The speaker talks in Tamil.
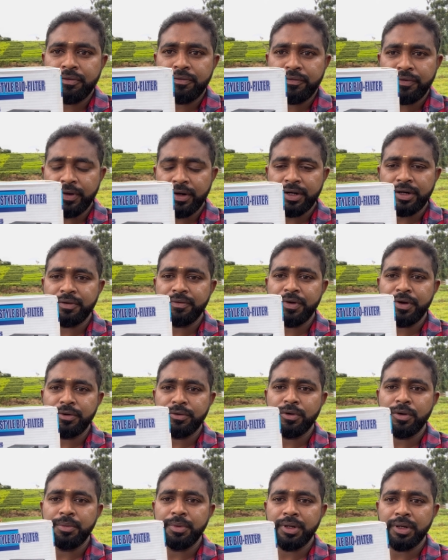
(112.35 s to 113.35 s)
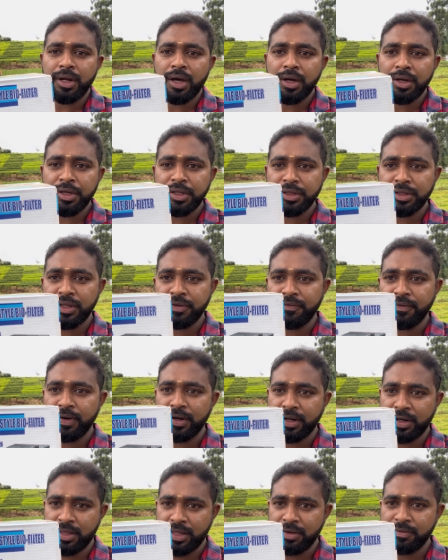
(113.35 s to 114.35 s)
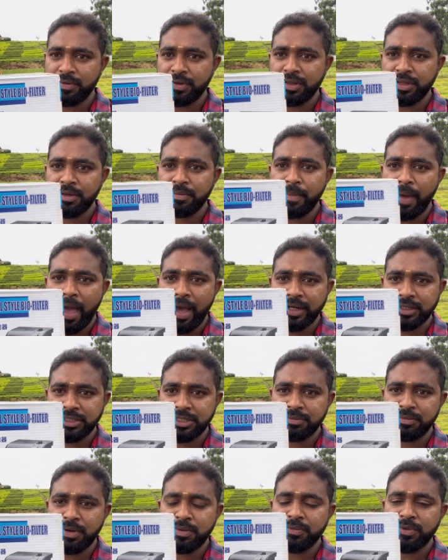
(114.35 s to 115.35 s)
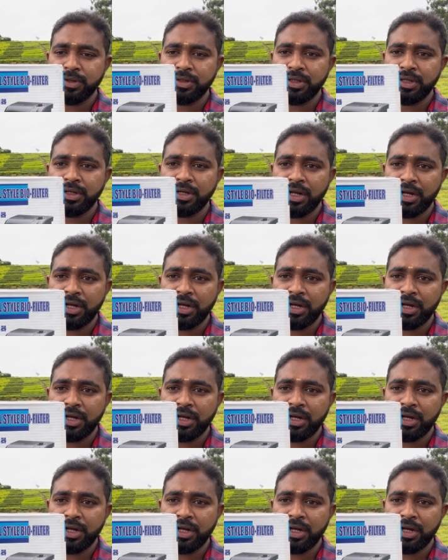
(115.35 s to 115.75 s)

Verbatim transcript: ஃபில்ட்ரு வேணும் அப்படின்னா இந்த ஃபில்டரை தான் வந்து மேக்ஸிமம் வந்து